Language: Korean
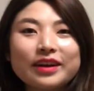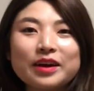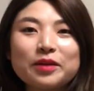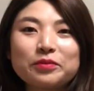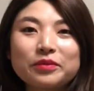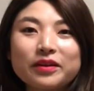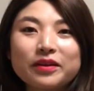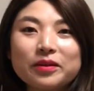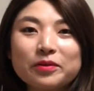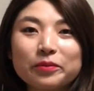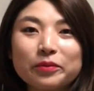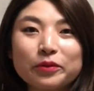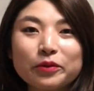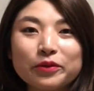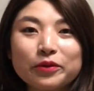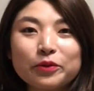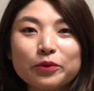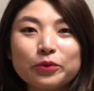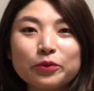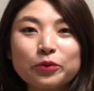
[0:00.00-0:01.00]
갑자기
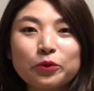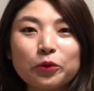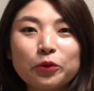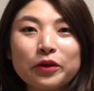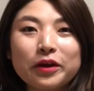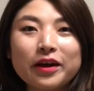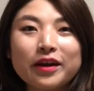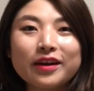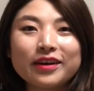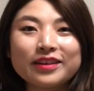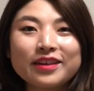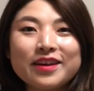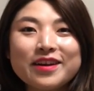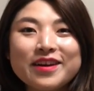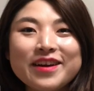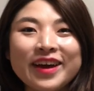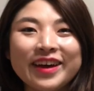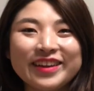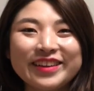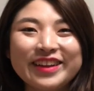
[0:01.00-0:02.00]
노래가
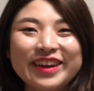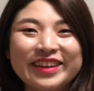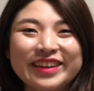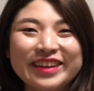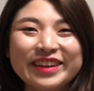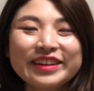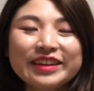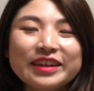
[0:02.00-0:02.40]
생각이 안 나는